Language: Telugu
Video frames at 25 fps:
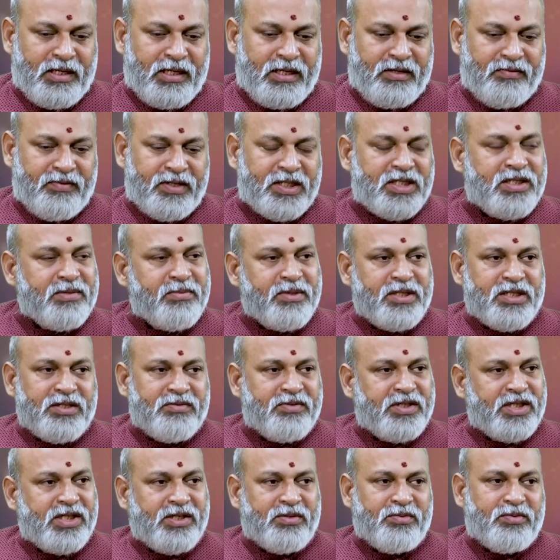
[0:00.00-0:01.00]

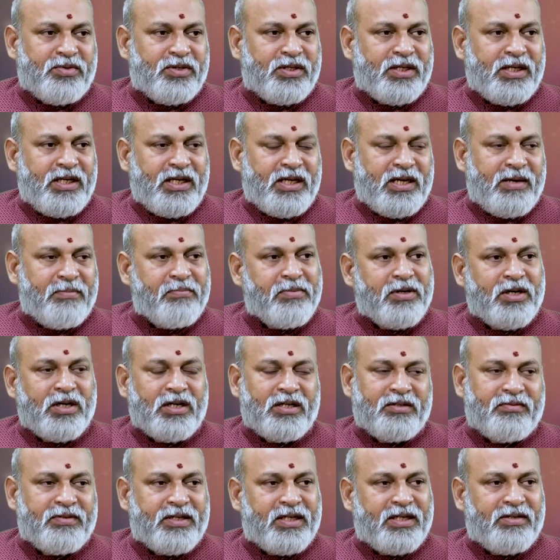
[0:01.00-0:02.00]
ఇన్వెస్ట్మెంట్స్ విషయం ఒకటి
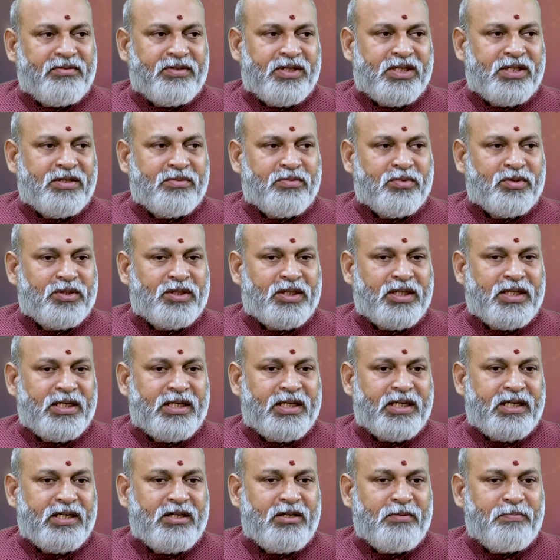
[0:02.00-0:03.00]
అబ్రాడ్కి వెళ్ళే విషయం ఒకటి
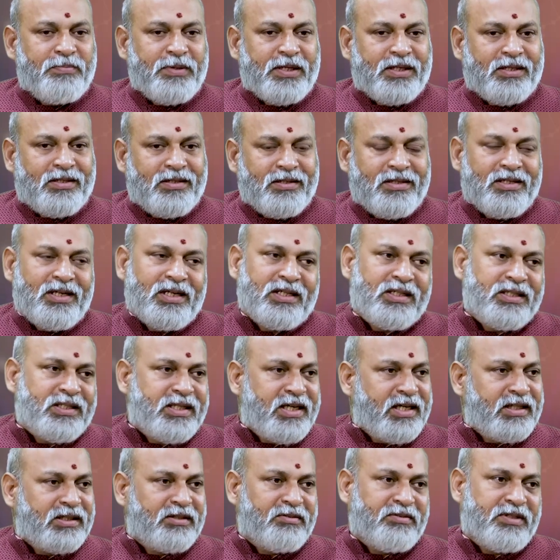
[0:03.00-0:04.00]
ఈ రెండు పర్టికులర్గా
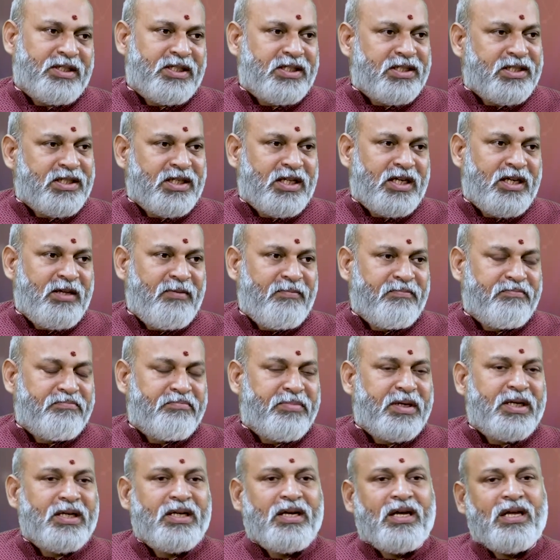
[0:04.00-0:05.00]
జాగ్రత్త వహించాలి
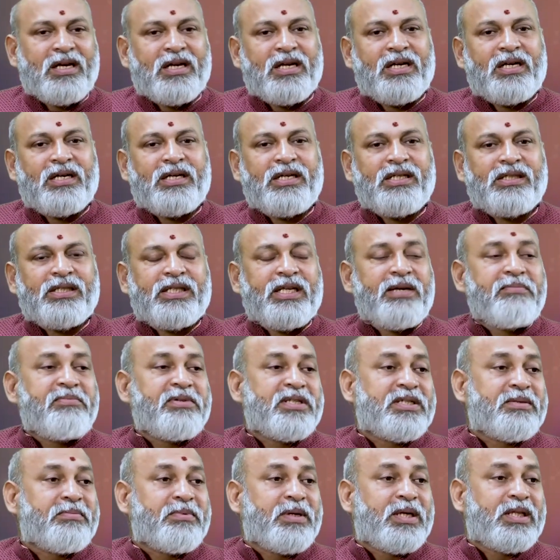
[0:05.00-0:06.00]
పరిహారాలు అంటే
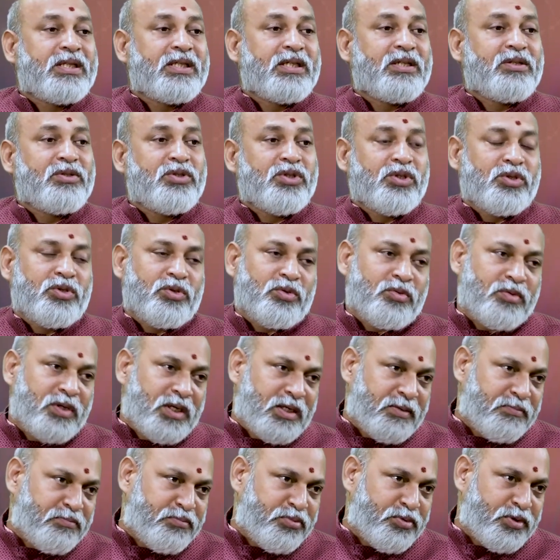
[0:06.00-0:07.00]
తీపి చపాతీలు
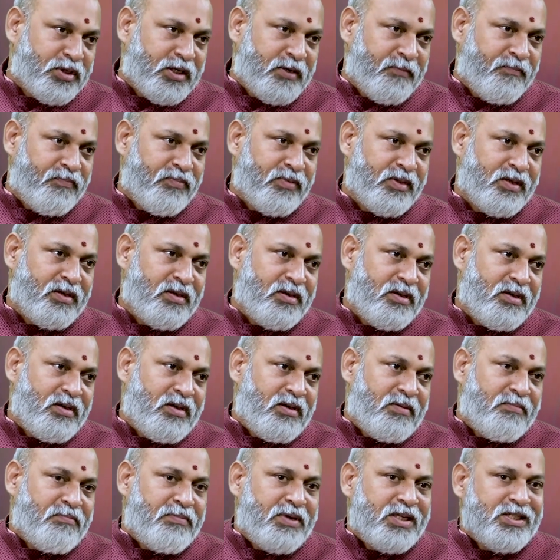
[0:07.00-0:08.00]
శుక్రవారం పూట
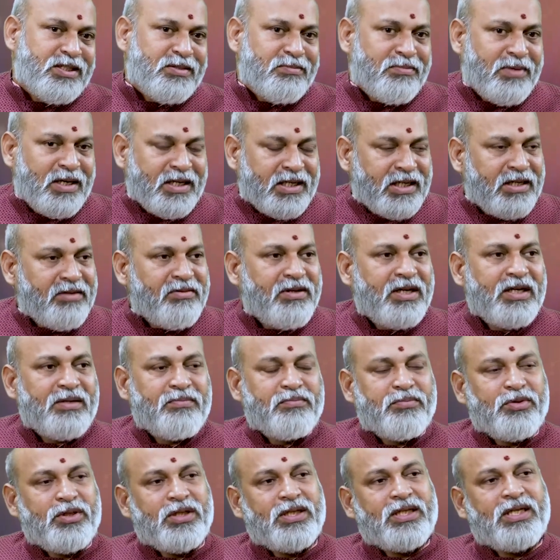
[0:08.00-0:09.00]
ప్లస్
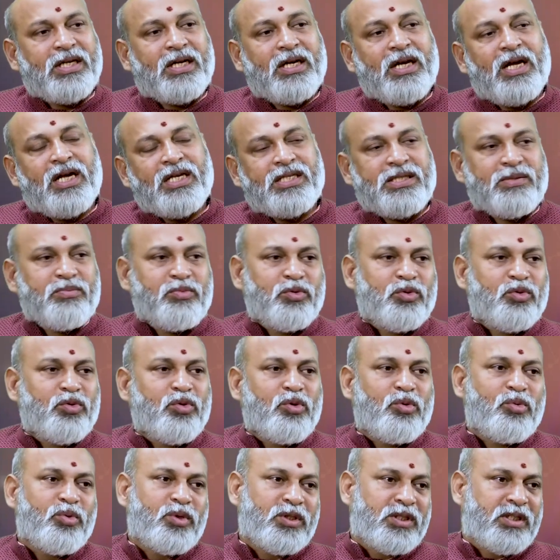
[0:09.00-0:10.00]
మంగళవారం పూట గ్రాసము
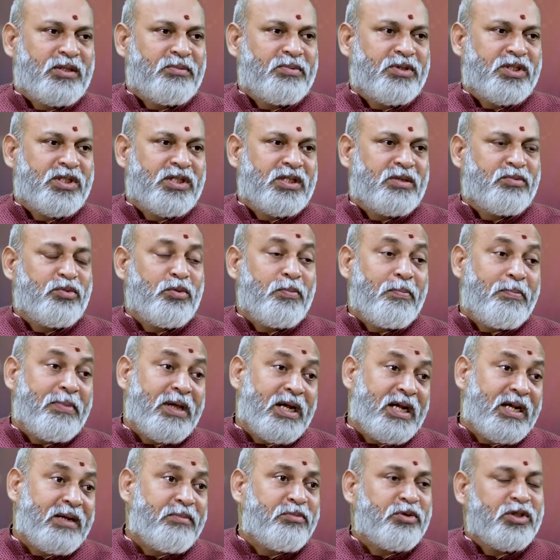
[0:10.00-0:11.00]
గోగు తినిపించడము
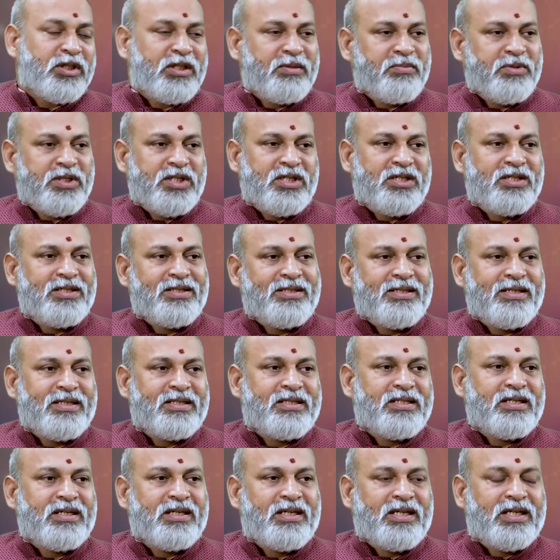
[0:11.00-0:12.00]
బెల్లము తినిపించడం
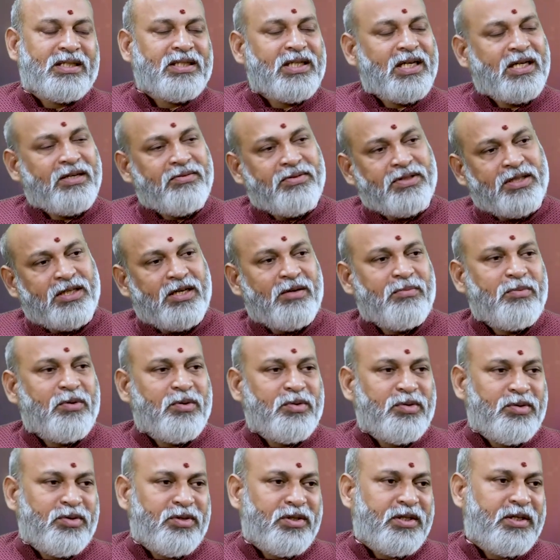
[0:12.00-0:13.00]
చేసినట్లయితే అన్ని విధాలు
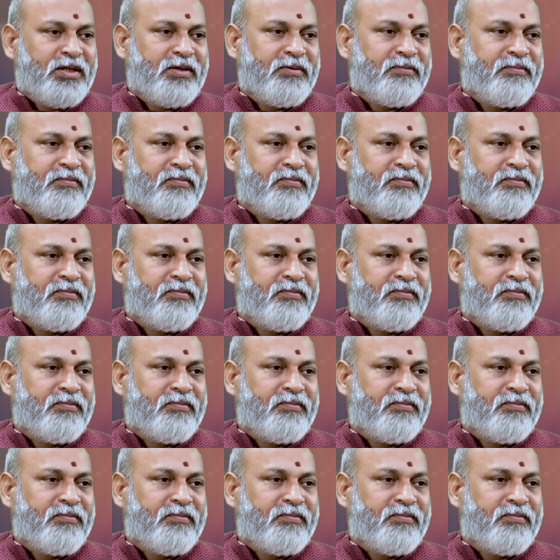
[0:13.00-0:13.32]
బాగుంటుంది